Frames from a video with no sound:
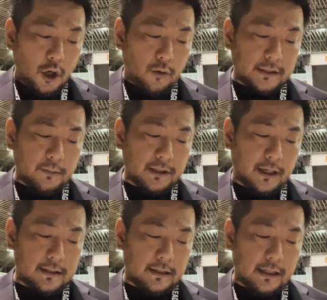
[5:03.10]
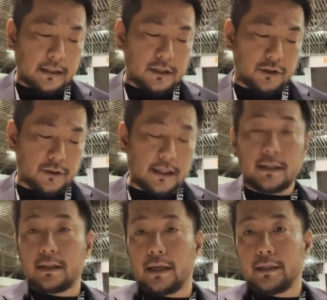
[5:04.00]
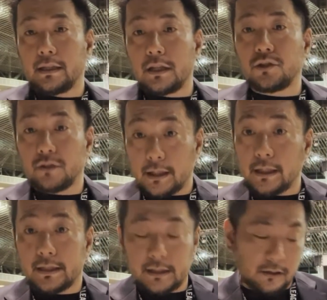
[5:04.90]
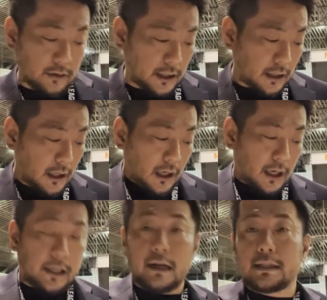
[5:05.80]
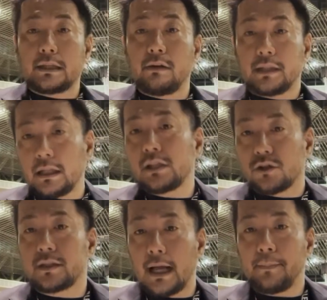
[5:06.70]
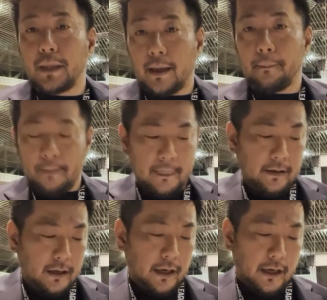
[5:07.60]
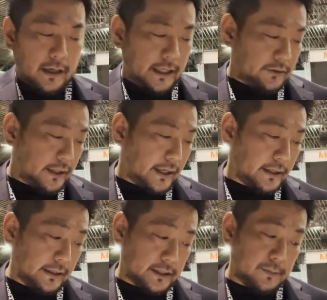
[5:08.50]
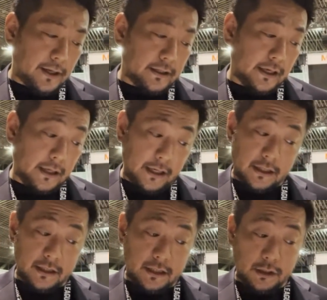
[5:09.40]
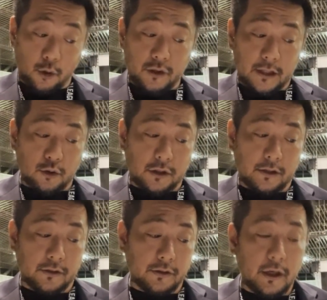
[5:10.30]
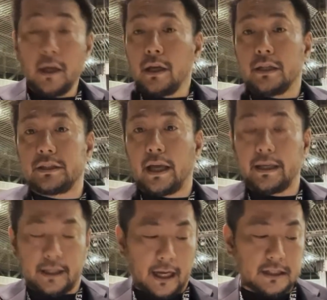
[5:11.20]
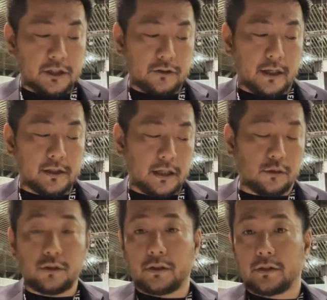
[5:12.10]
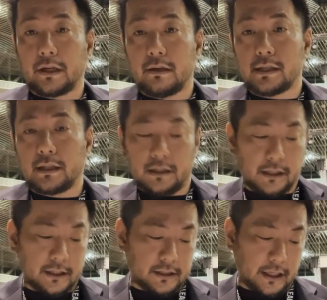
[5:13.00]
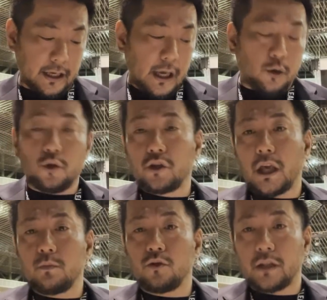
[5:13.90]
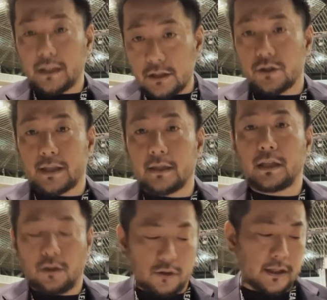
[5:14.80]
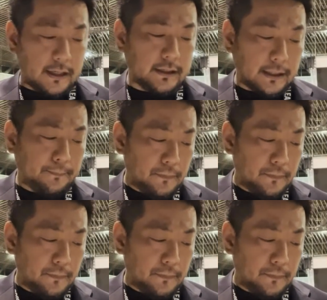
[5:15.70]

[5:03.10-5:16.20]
終わってみたらですね、ななじゅうさんたいななじゅうななでしたので、えー、川崎はななじゅうさんてん、えー、リーグで一番平均得点取ってくる、いち試合平均はちじゅうはってん取ってくる川崎に対して、このゲームもななじゅうさんてんに抑えられた。